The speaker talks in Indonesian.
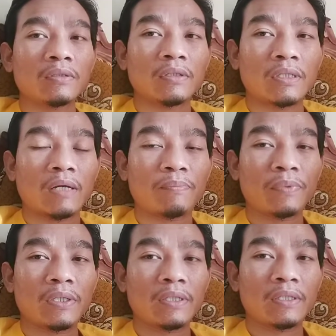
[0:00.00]

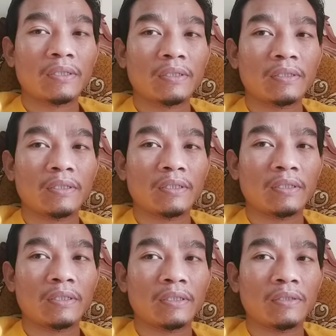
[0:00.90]
tetapi
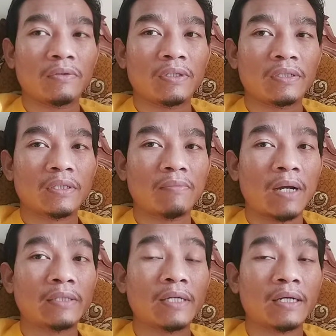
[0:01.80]
di Indonesia
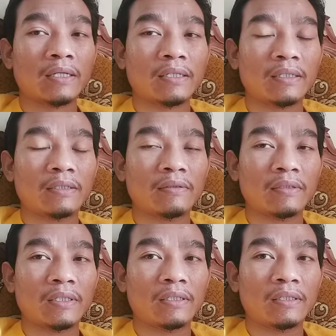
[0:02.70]
banyak gitu
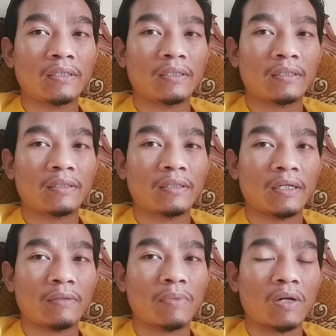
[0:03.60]
jadi
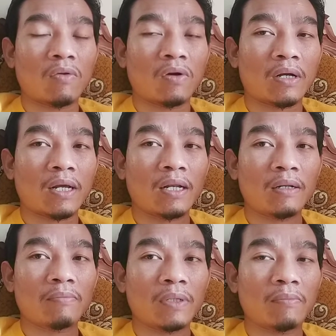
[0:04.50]
herba
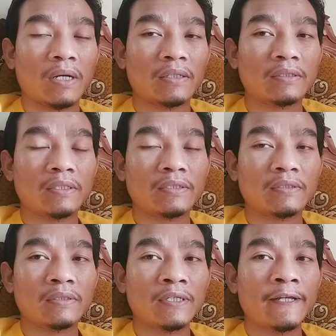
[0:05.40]
lokal
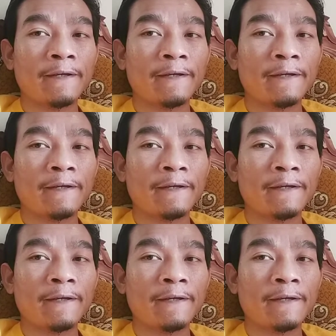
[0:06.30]
berbasis